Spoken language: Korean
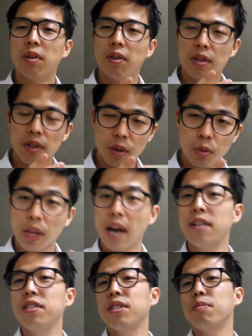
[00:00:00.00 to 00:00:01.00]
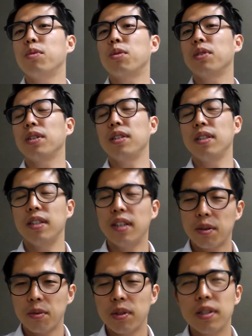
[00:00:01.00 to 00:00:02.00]
그렇게 또 다른 직무로
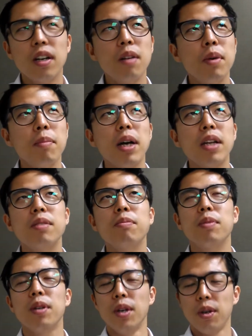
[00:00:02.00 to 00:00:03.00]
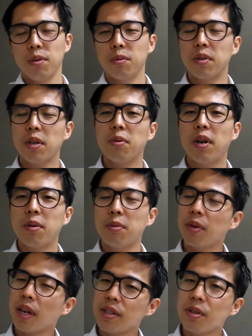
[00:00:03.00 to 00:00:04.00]
일했고, 그 다음에 요새도 하고
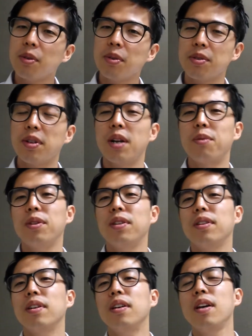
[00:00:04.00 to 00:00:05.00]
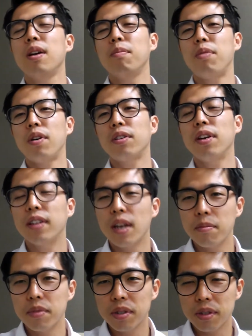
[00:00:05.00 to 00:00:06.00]
계신 걸로 전 알고 있는데, Procter and
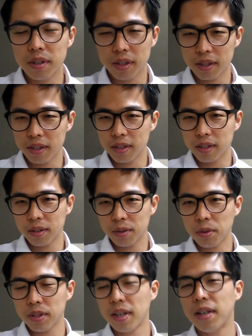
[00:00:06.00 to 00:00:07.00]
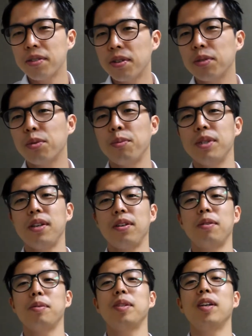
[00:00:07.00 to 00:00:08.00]
Gamble 그 세계적인 소비재 기업
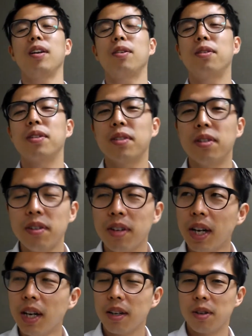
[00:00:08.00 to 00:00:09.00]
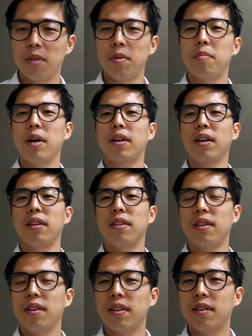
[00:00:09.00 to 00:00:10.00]
있잖아요. 거기서 글로벌
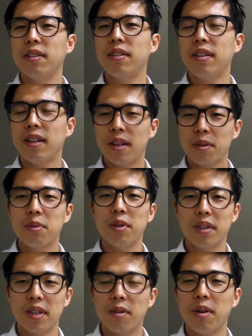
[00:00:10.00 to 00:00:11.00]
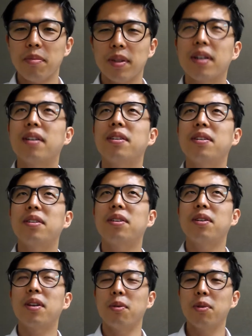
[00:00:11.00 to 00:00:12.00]
마케팅을 하고 있다고 합니다. 그렇게
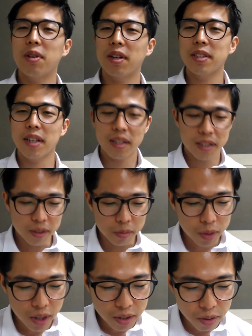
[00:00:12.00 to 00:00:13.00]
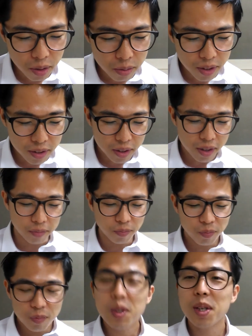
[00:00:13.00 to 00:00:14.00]
5년간 세 가지 직무를 하셨다고 하는데,
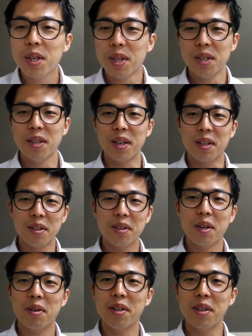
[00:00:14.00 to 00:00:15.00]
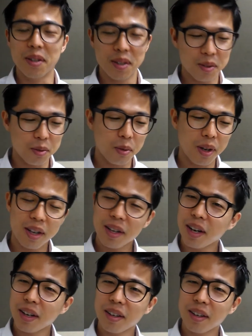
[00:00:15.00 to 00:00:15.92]
네, 그렇다고 하네요. 그래서 소개가